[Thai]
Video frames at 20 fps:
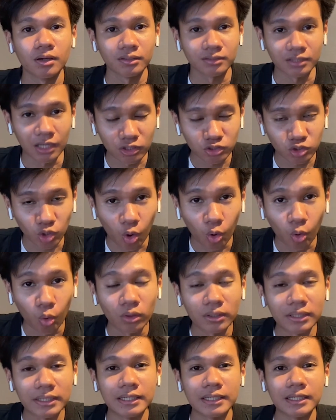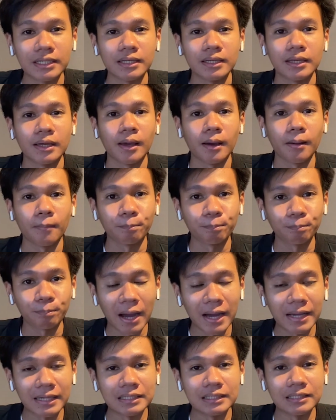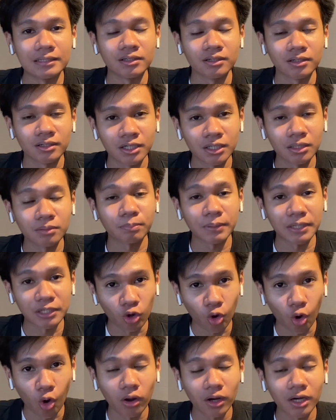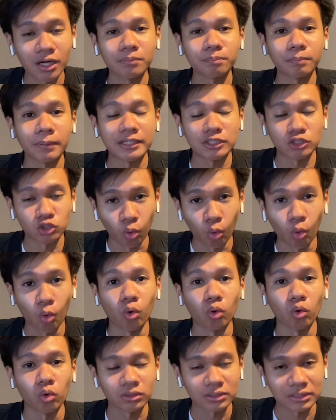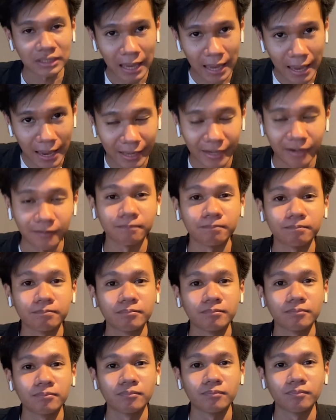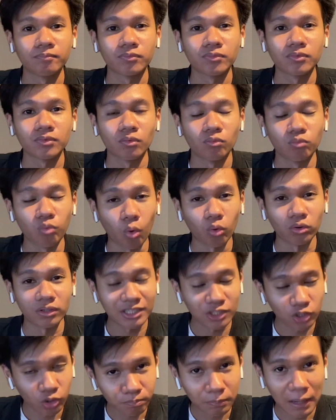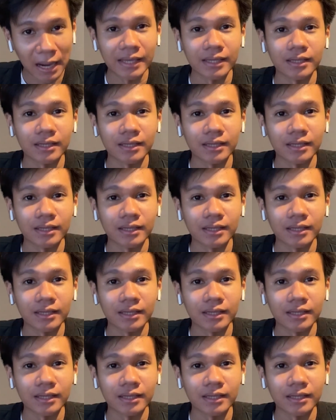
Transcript: ทั้งสองคนนี้ไปขึ้นไปร้องขึ้นไปโชว์แทน วงที่จะต้องไป